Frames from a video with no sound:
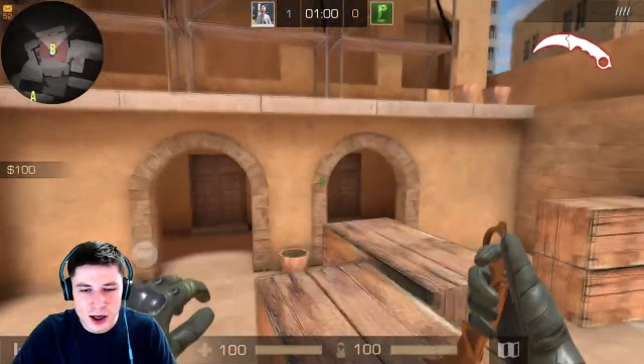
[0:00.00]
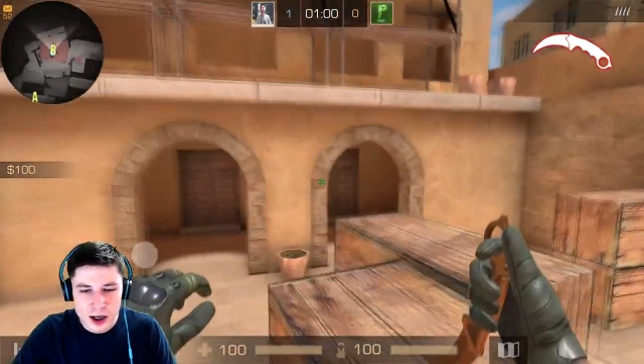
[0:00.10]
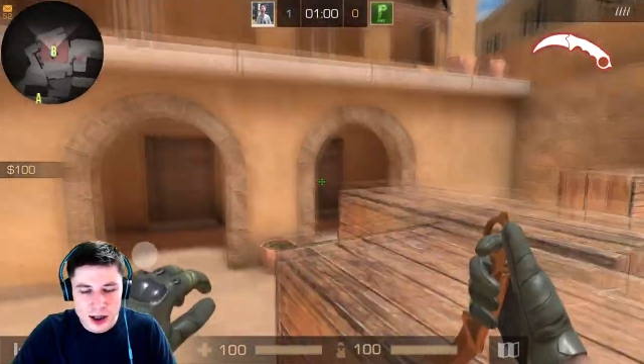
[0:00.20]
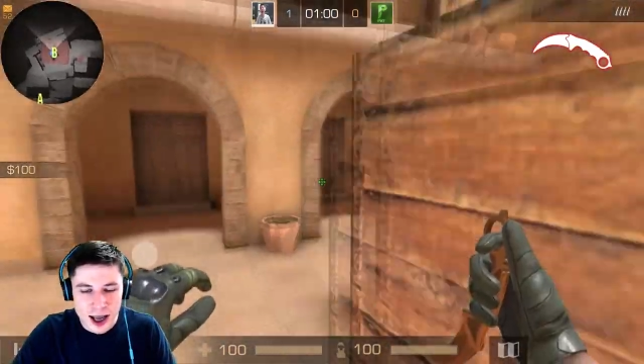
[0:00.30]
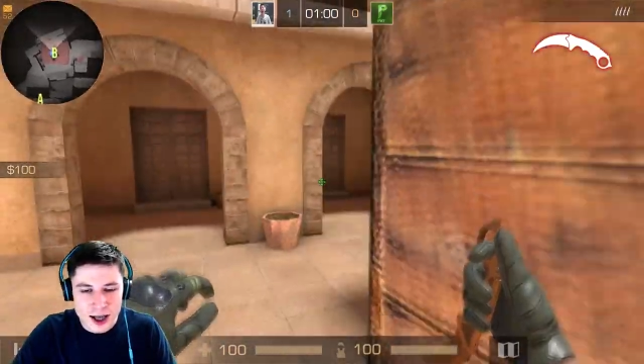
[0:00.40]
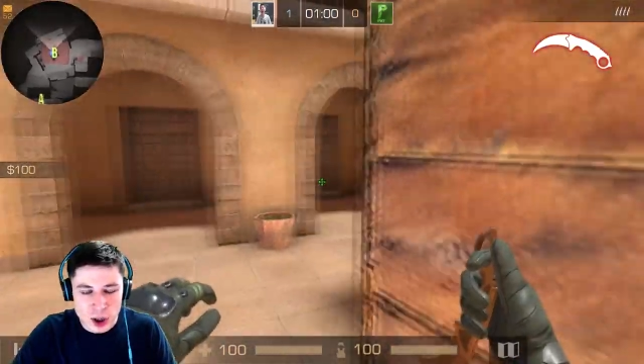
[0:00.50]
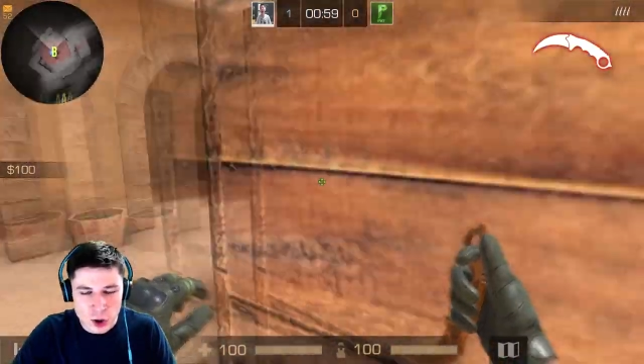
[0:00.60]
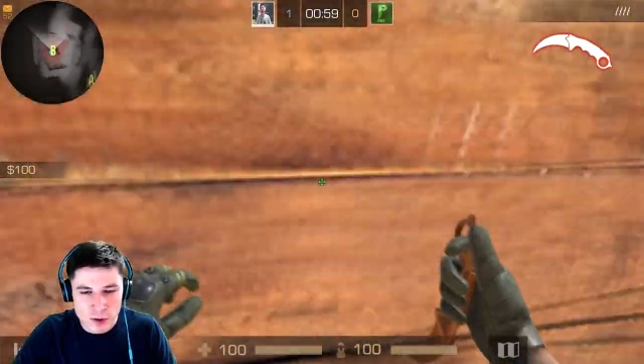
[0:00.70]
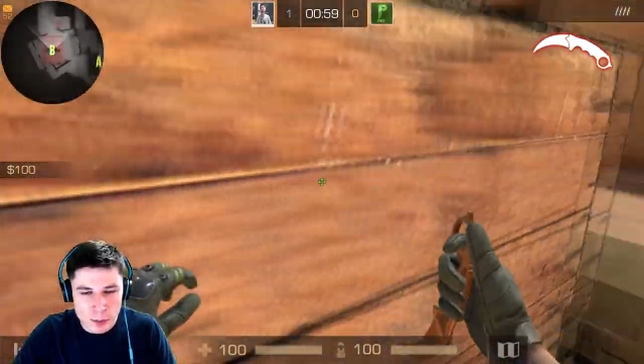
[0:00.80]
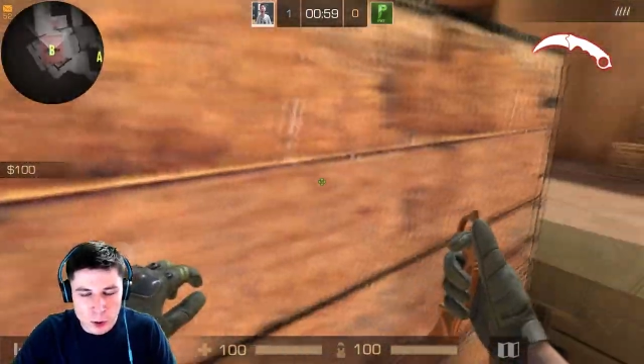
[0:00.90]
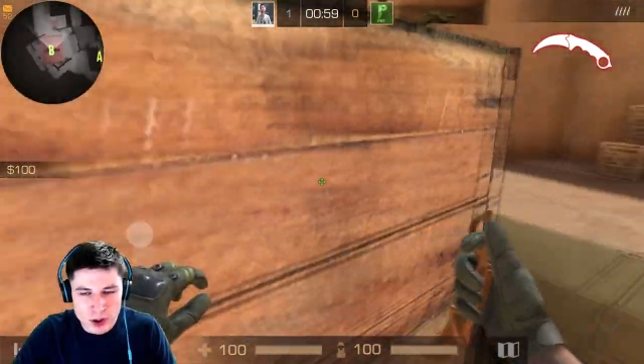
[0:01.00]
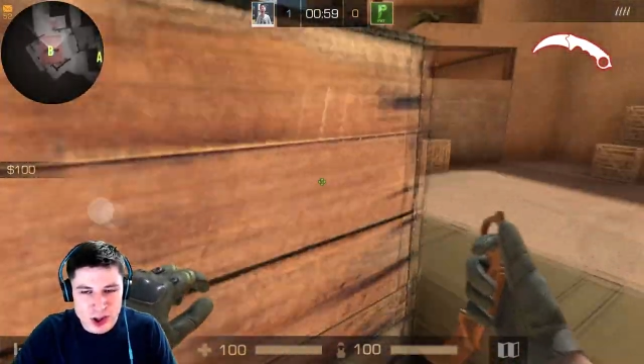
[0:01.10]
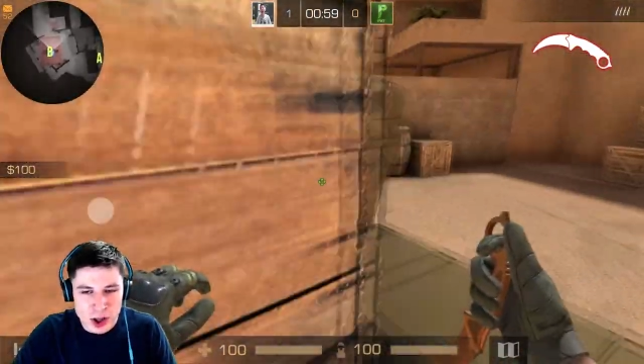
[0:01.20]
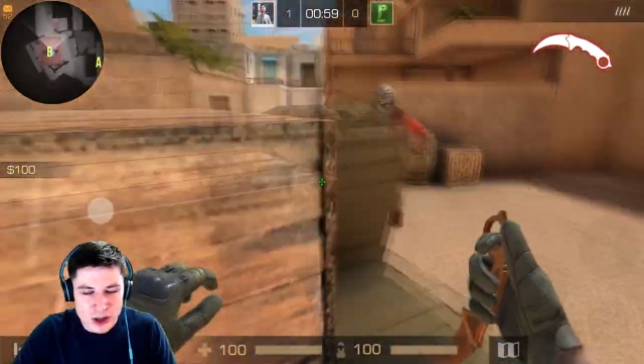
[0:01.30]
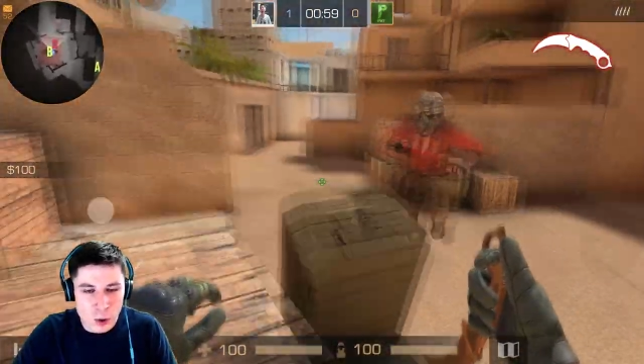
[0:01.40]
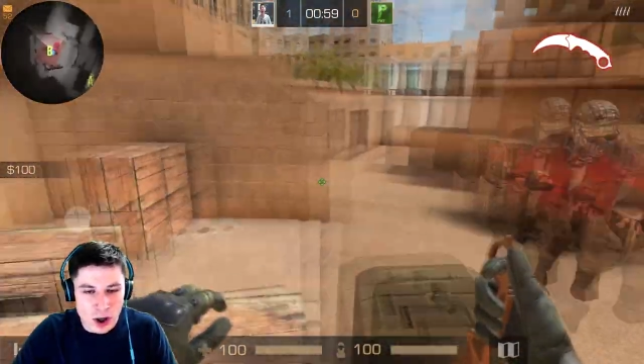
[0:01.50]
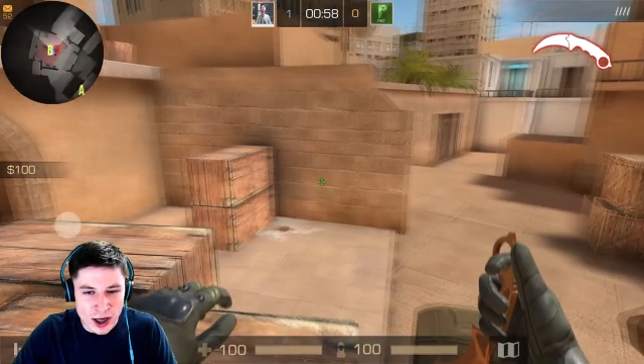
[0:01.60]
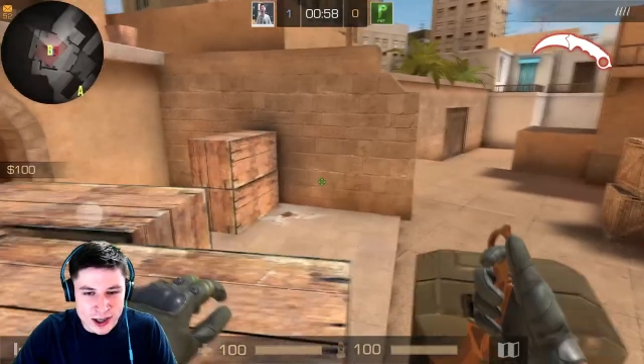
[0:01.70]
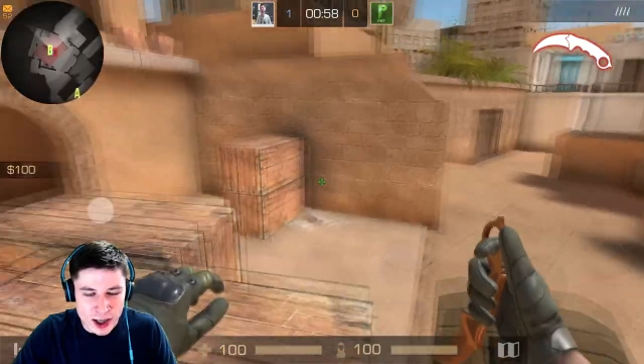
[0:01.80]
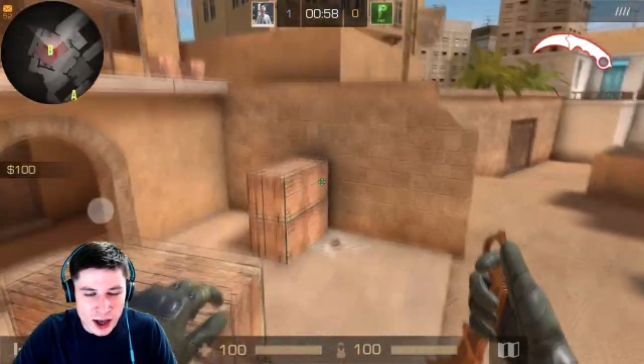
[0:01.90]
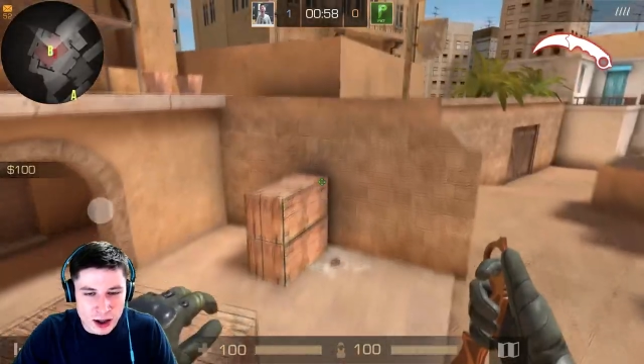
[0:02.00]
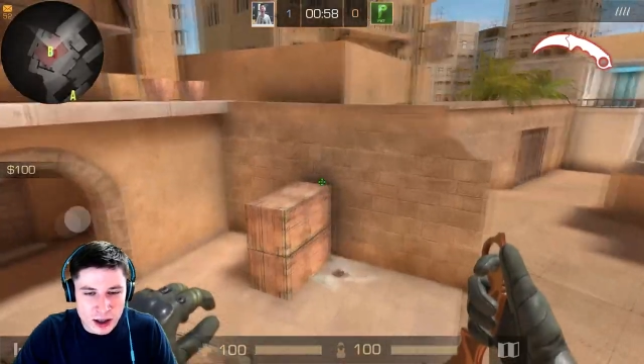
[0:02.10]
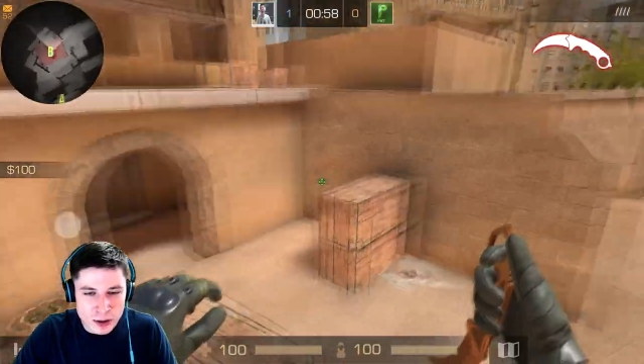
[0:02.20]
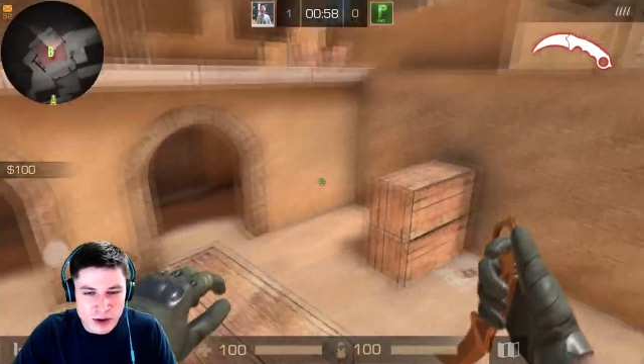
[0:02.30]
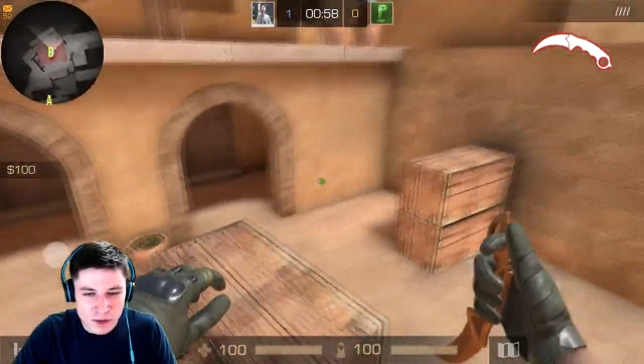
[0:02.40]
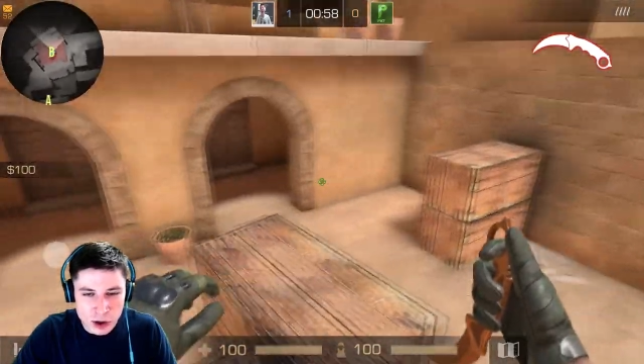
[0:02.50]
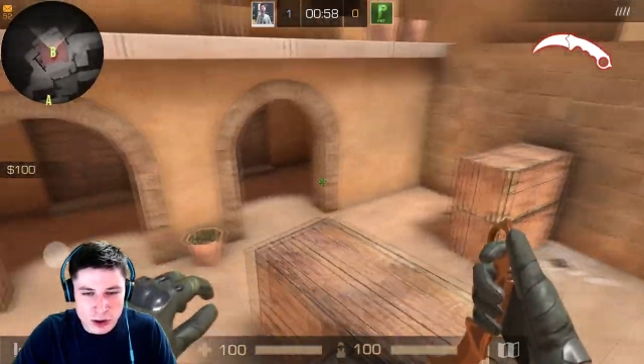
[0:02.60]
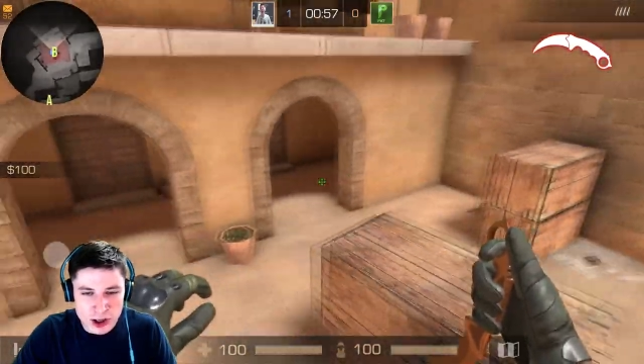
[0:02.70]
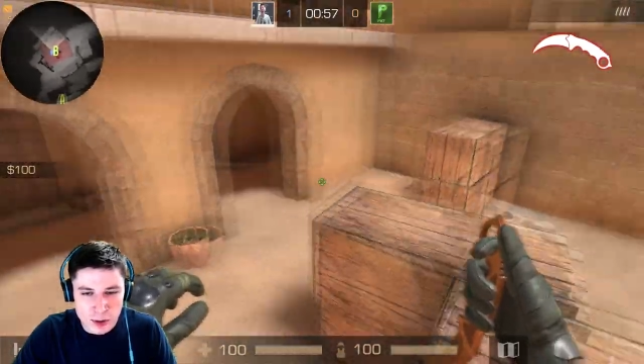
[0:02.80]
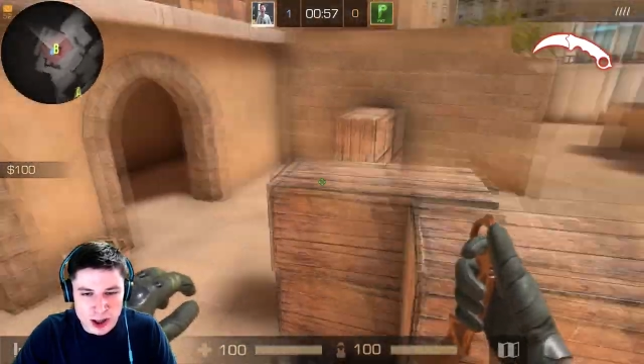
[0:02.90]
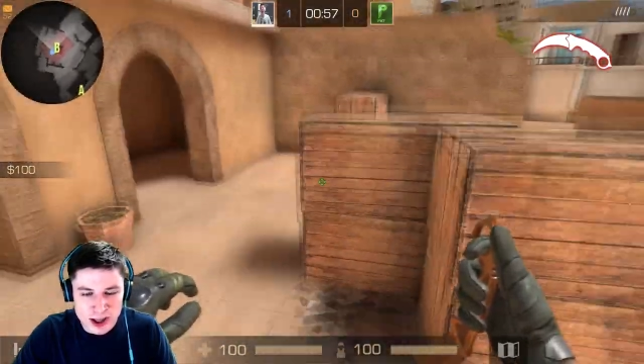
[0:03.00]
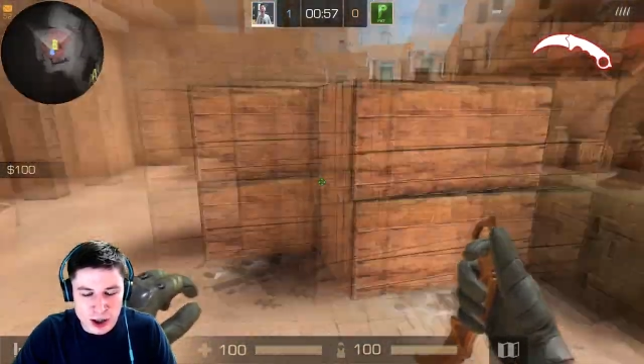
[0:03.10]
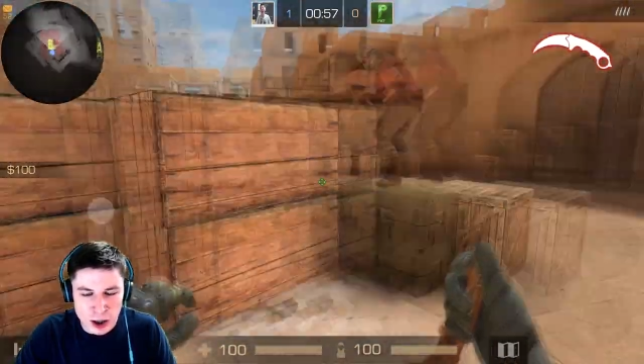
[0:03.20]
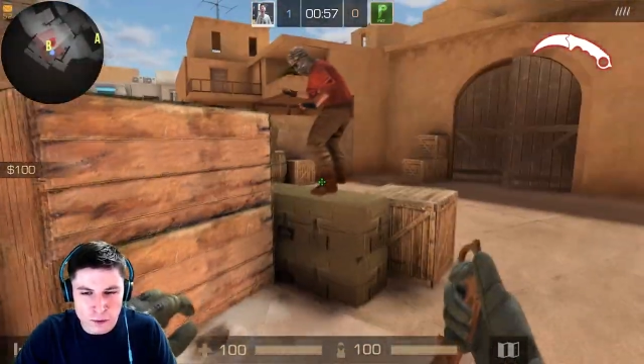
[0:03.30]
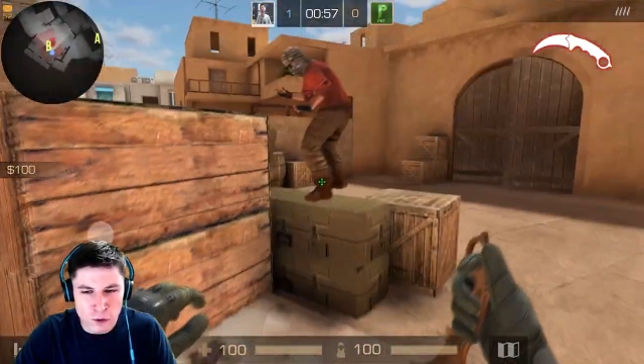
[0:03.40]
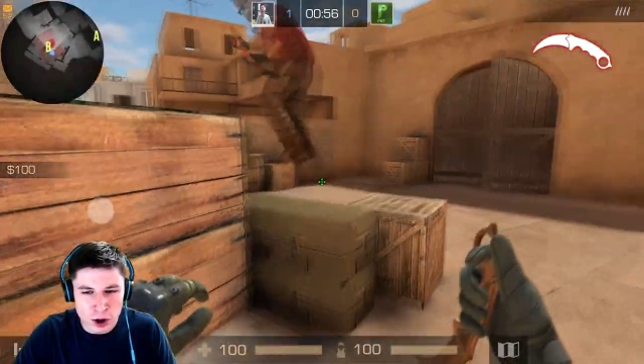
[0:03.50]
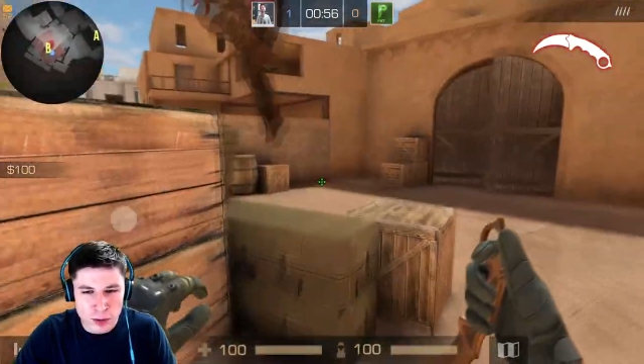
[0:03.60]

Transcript: Также такой вопрос, насколько я знаю, ты все видео снимаешь с телефона,